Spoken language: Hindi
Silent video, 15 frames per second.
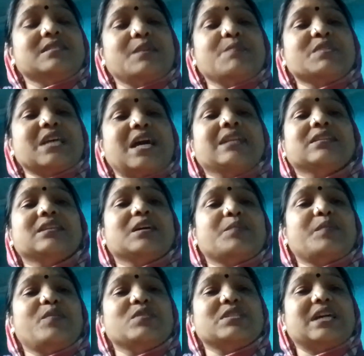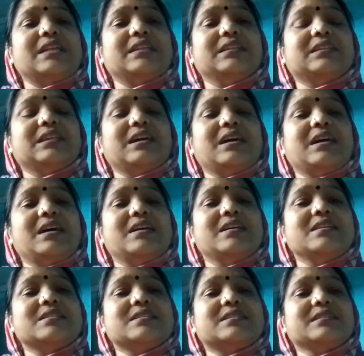शमशान तक पहुंचा देता है
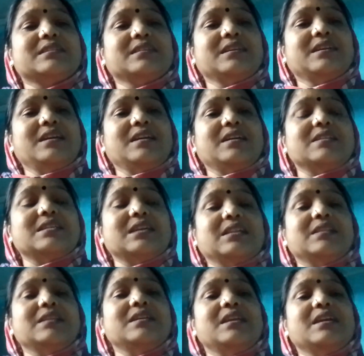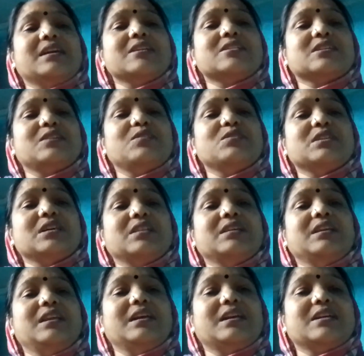कि जल्दी लेके चलो
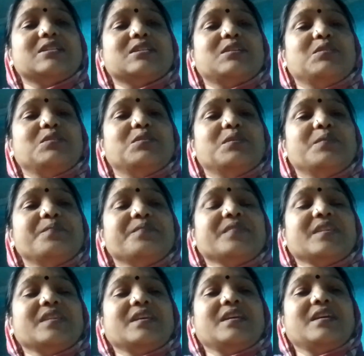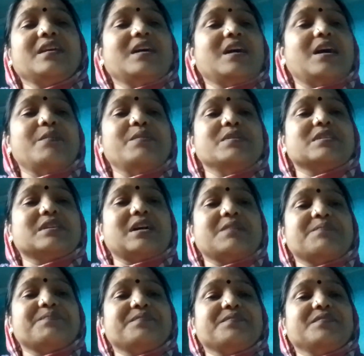जल्दी लेके चलो अब इसका
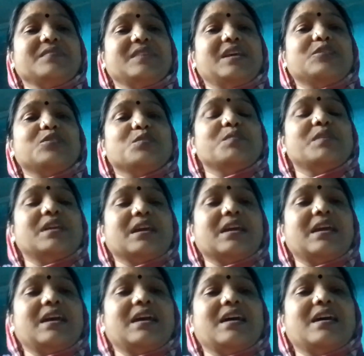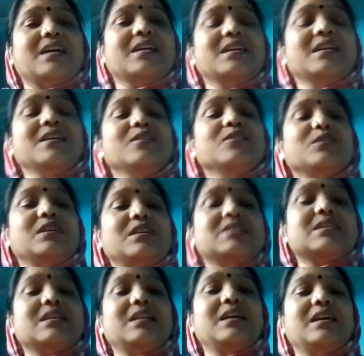ये तो मर गया है तो
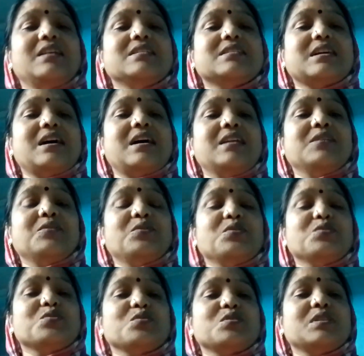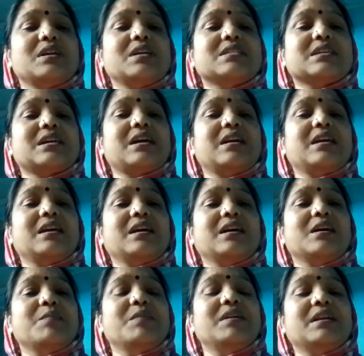इसीलिए इंसान को सोचना चाहिए
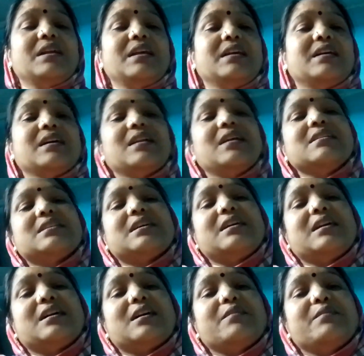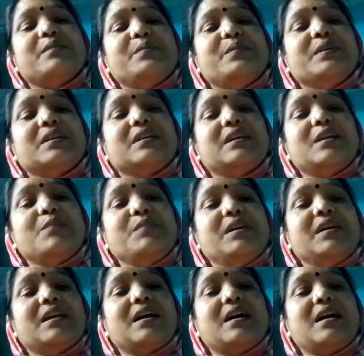घमंड नहीं करना चाहिए कभी भी कि ये
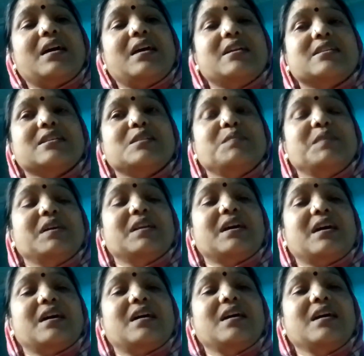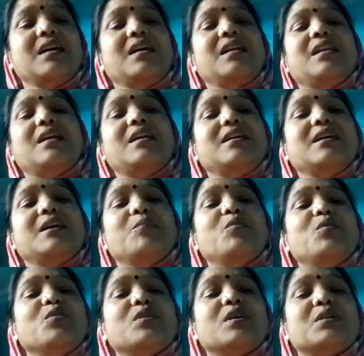मेरा है ये चीज़ मेरा है नहीं हम
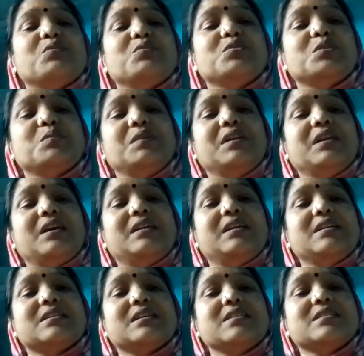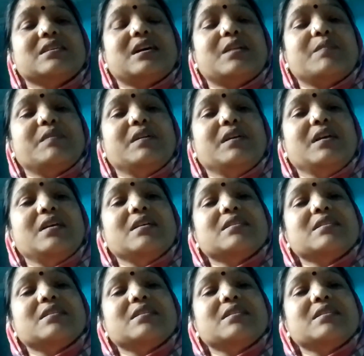लोग का कुछ भी नहीं है संसार में